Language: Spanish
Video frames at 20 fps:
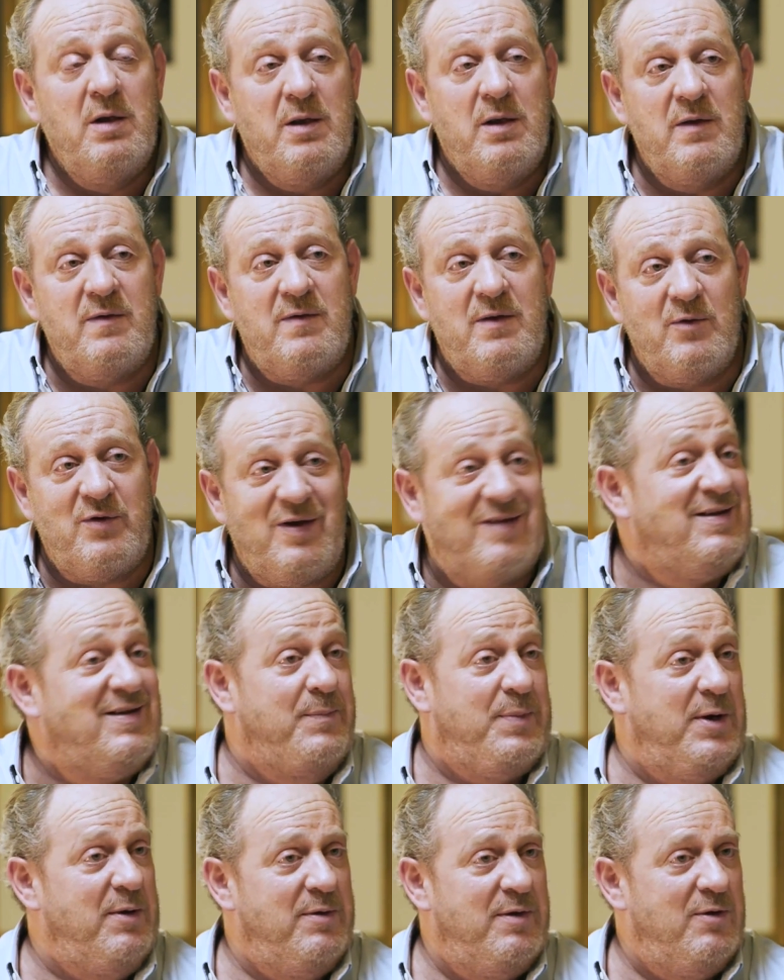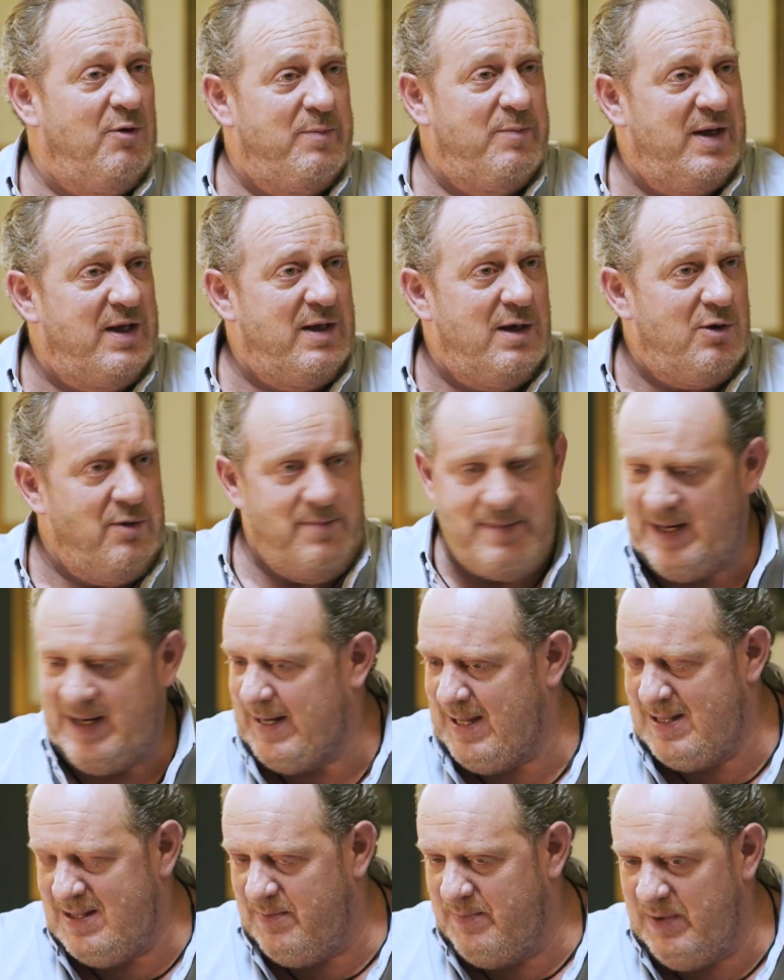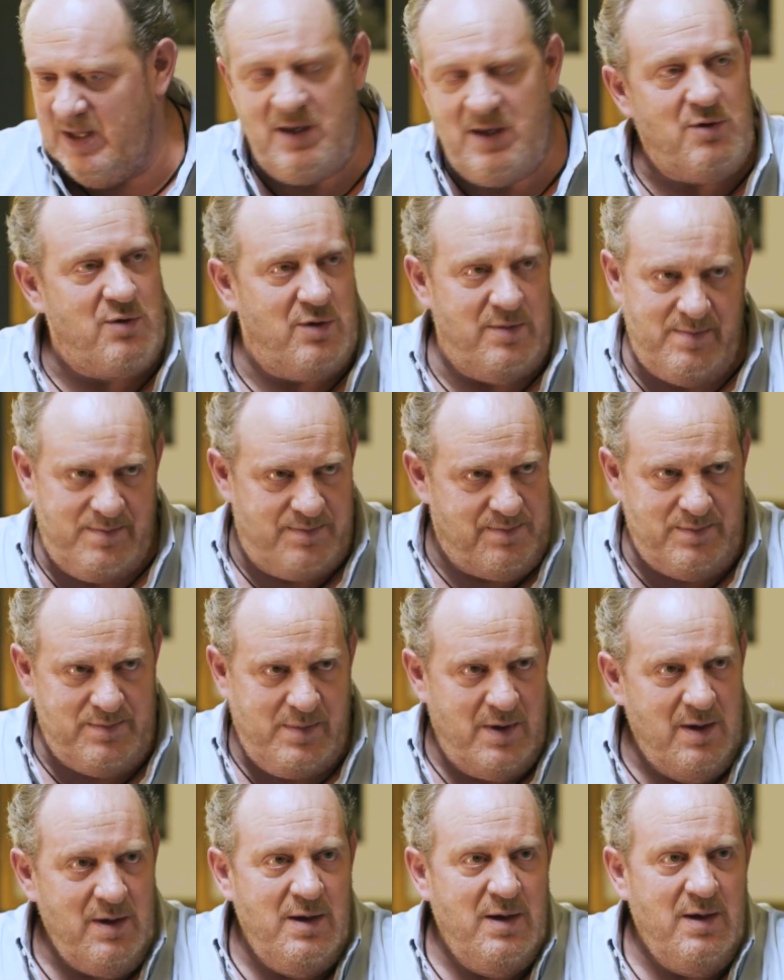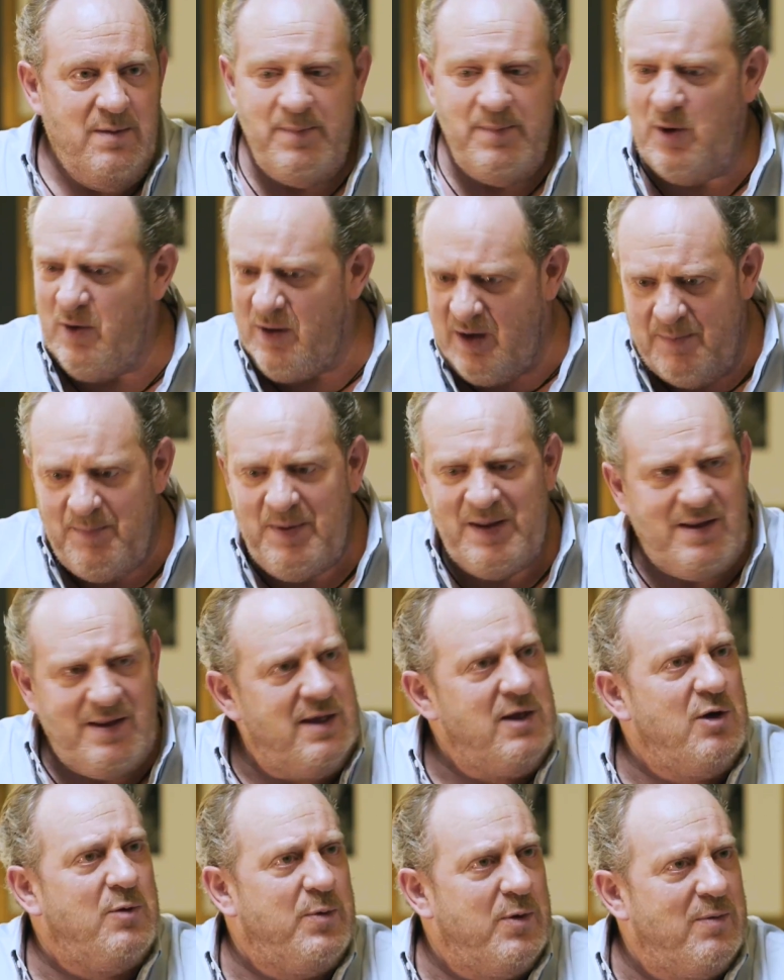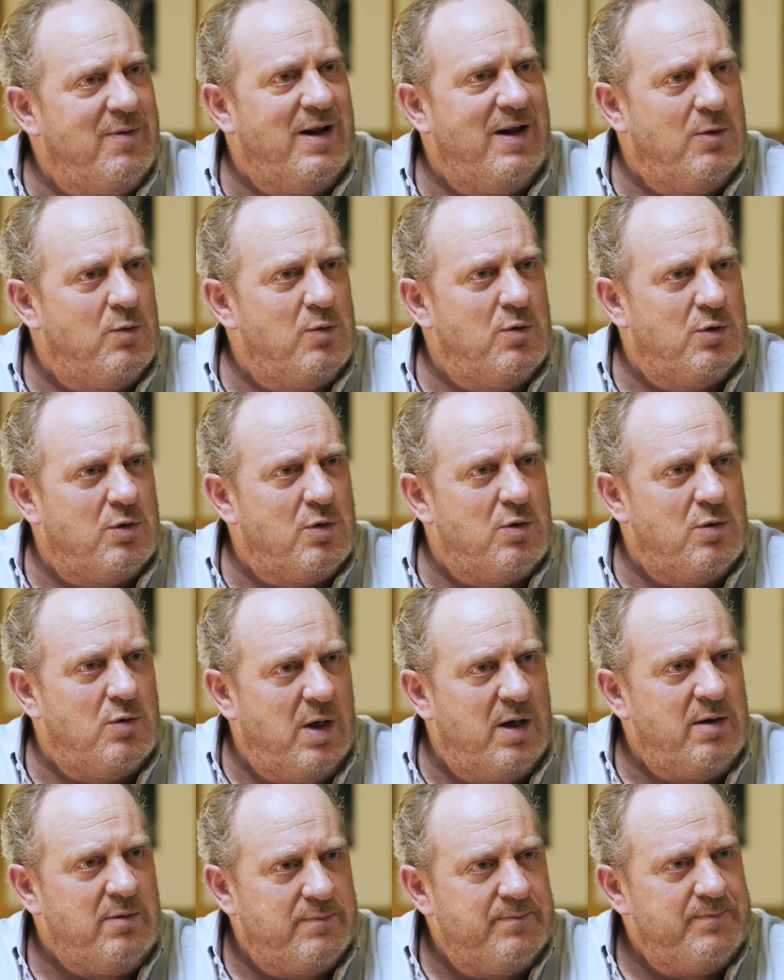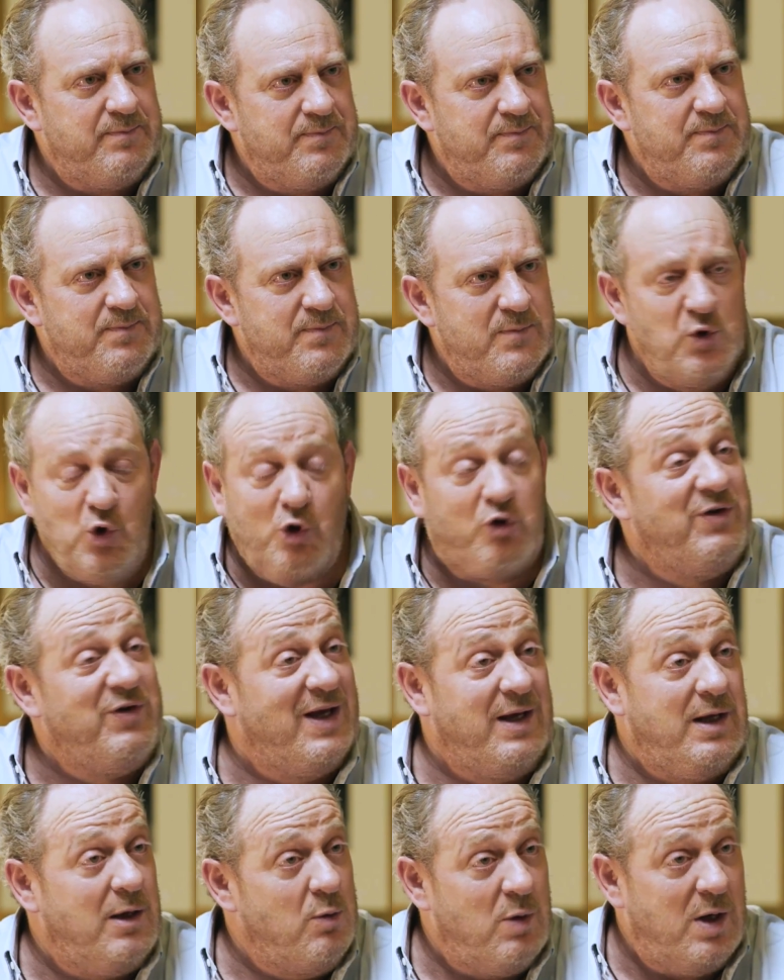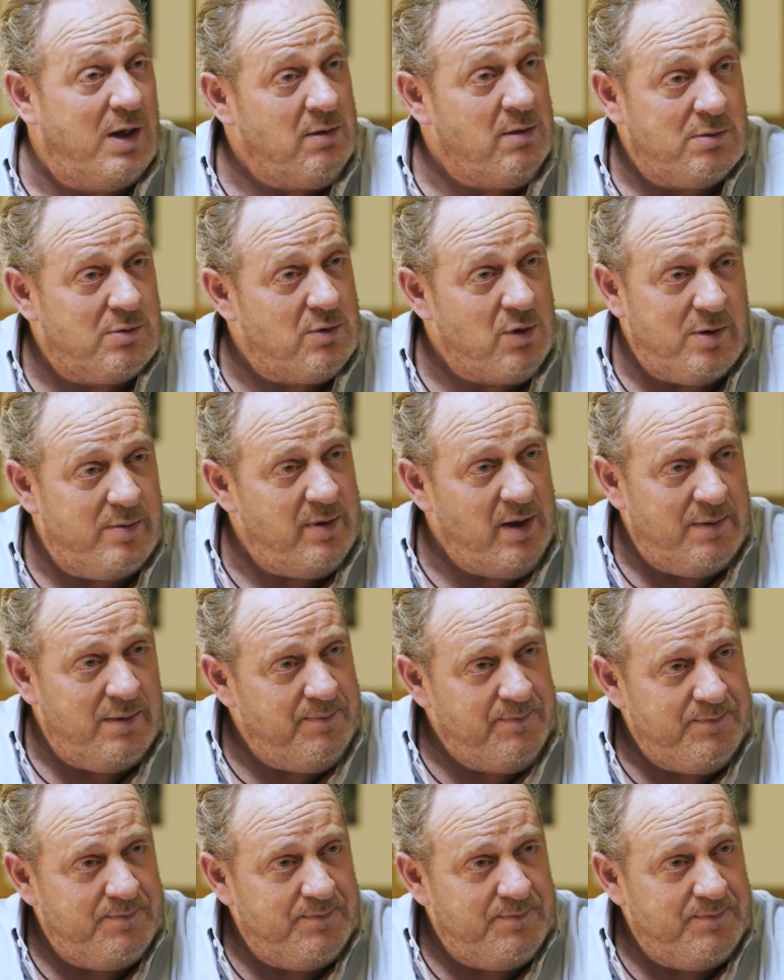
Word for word: Este, o sea, siempre he vivido en México y me encanta México, pero de repente quiero probar algún otro lugar. No sé qué lugar todavía.